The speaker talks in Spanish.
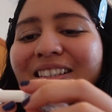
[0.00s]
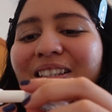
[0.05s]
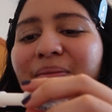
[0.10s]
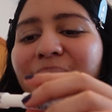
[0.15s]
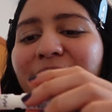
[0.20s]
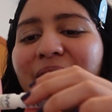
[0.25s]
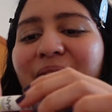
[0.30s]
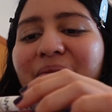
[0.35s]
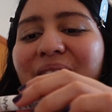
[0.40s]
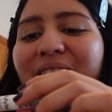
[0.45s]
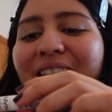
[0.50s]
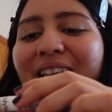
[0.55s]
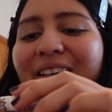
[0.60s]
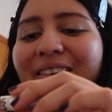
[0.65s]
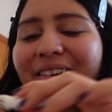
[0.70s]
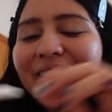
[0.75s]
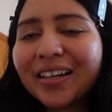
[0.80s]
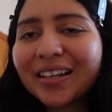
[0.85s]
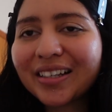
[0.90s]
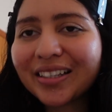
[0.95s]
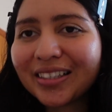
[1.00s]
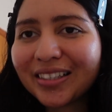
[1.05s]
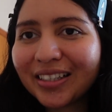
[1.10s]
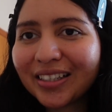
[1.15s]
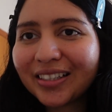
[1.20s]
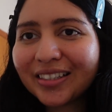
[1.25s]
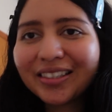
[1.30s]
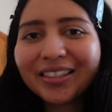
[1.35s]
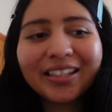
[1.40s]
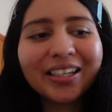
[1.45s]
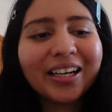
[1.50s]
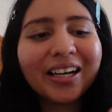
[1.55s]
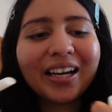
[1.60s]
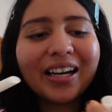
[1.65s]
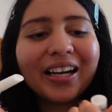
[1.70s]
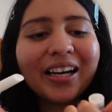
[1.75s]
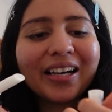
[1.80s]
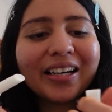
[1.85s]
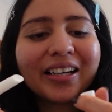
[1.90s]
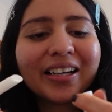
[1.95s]
Simplemente lo que hay que hacer así,
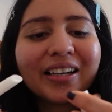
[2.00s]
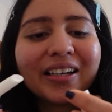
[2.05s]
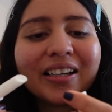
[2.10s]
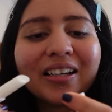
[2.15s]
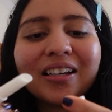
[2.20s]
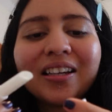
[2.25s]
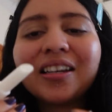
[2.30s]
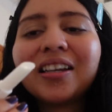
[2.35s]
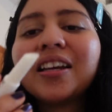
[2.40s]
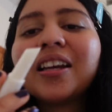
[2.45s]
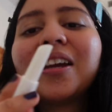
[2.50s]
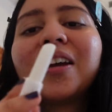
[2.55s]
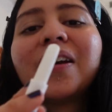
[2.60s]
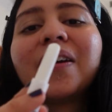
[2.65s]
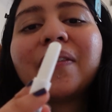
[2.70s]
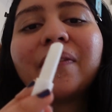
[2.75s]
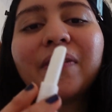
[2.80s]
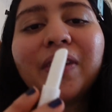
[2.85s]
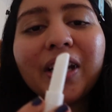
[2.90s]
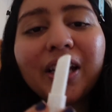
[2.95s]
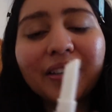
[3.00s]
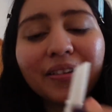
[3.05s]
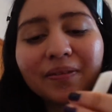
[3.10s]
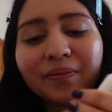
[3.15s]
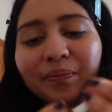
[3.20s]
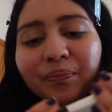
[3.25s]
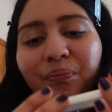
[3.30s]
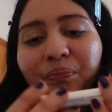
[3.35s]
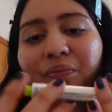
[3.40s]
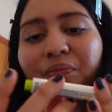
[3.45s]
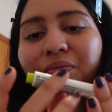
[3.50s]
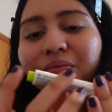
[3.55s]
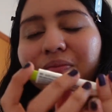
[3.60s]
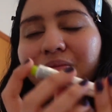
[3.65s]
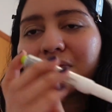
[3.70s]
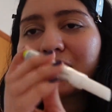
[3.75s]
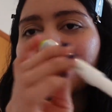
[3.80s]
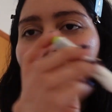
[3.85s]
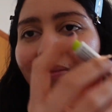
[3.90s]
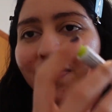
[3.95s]
jalar. Miren,
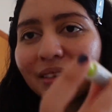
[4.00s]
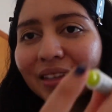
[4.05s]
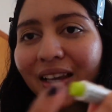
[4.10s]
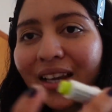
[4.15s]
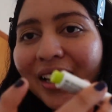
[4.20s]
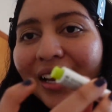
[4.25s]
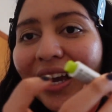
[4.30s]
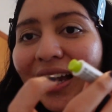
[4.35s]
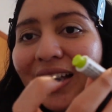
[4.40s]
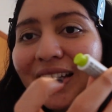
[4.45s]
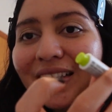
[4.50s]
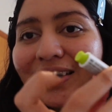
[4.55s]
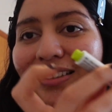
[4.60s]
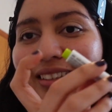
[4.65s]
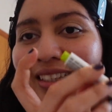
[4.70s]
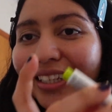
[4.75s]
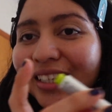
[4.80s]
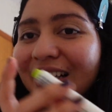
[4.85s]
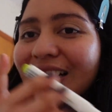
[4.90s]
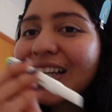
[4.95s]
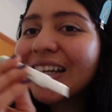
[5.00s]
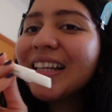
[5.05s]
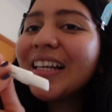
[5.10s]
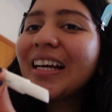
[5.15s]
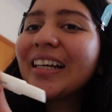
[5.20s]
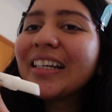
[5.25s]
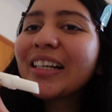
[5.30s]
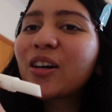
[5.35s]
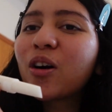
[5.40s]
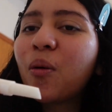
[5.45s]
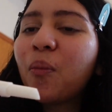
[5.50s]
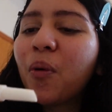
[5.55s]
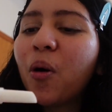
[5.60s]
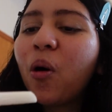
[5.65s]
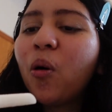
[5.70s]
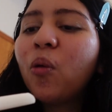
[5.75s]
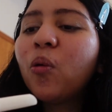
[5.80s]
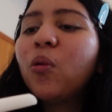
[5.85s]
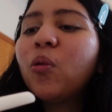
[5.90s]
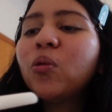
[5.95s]
tienen que darle
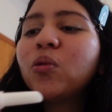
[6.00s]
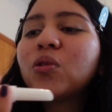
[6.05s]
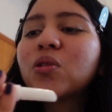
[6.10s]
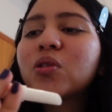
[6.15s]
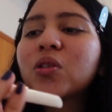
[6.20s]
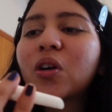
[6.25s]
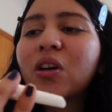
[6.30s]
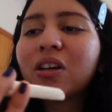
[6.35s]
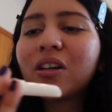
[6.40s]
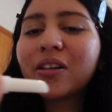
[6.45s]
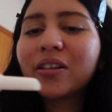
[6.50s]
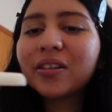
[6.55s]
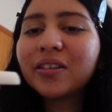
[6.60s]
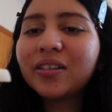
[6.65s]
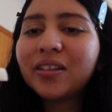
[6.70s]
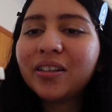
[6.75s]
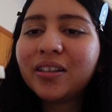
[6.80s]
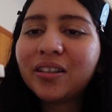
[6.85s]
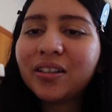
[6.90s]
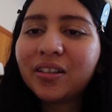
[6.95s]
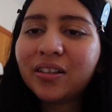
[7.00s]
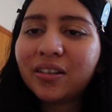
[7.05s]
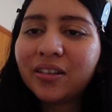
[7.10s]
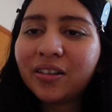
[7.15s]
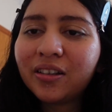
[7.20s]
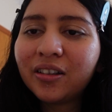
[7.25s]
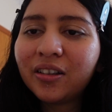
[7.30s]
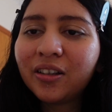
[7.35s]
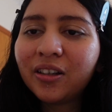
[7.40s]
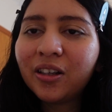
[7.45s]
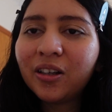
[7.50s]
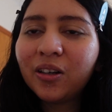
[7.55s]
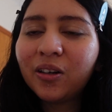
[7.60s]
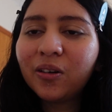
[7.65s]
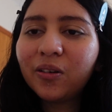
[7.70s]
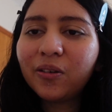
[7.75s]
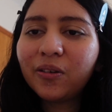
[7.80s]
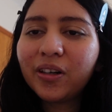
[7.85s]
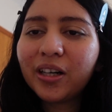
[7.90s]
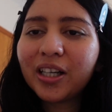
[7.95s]
como un solo,
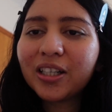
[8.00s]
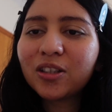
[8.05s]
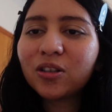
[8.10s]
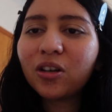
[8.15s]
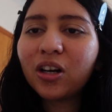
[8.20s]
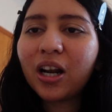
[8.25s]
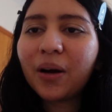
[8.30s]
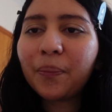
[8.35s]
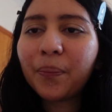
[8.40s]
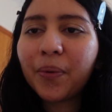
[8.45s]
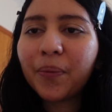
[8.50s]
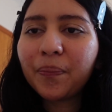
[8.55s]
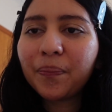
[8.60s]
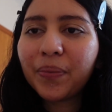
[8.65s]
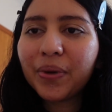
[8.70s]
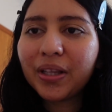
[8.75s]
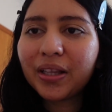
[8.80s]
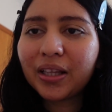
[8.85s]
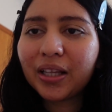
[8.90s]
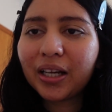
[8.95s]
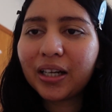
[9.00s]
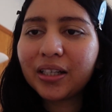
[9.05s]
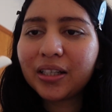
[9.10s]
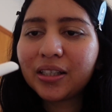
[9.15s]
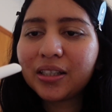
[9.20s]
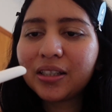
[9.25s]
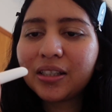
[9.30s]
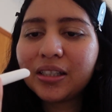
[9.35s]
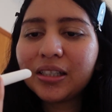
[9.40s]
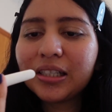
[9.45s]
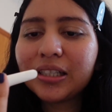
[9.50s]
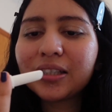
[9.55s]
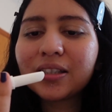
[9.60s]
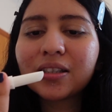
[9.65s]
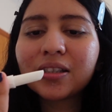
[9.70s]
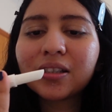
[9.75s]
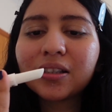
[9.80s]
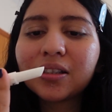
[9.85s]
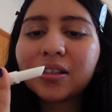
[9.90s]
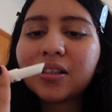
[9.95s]
una sola pompita y
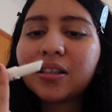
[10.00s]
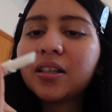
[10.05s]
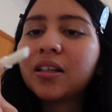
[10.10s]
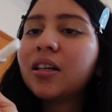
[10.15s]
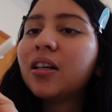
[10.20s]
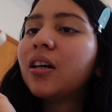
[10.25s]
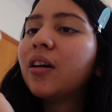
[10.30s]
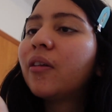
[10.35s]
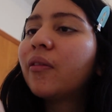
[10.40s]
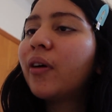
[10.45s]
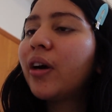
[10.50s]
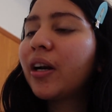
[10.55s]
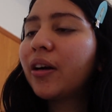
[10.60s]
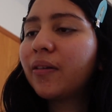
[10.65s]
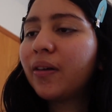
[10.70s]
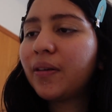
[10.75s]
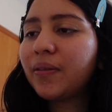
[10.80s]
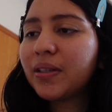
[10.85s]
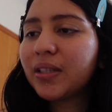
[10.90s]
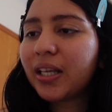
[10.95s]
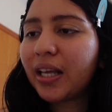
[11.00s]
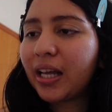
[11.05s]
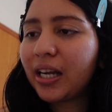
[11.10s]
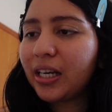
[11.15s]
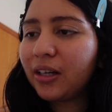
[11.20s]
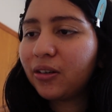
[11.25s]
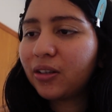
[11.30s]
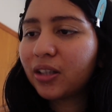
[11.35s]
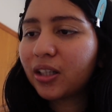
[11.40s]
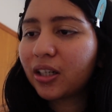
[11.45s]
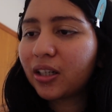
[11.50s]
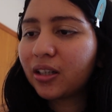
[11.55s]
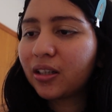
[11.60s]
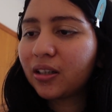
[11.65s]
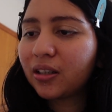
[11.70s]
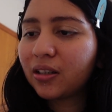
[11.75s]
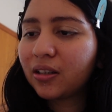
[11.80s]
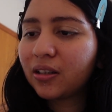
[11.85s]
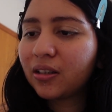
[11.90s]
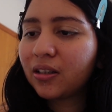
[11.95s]
listo. Bueno, vamos a darle otro.
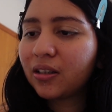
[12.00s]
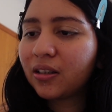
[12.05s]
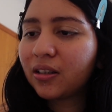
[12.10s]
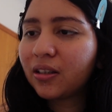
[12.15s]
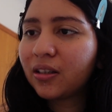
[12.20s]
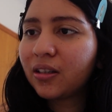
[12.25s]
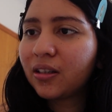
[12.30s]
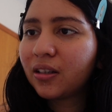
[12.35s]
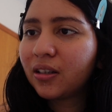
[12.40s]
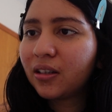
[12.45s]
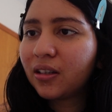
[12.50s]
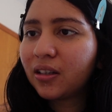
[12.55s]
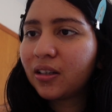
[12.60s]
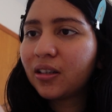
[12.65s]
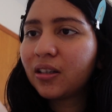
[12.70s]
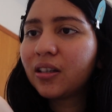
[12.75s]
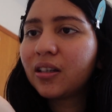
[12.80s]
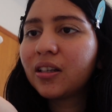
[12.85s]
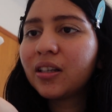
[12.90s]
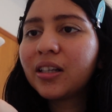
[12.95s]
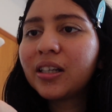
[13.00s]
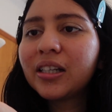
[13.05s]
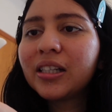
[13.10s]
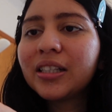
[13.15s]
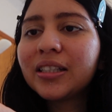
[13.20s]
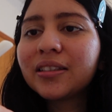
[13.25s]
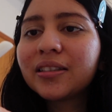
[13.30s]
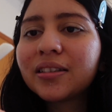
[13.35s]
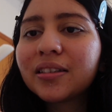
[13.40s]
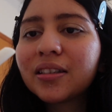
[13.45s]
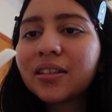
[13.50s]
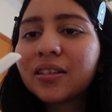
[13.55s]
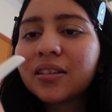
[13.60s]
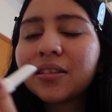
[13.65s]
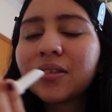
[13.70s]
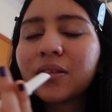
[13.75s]
Y listo.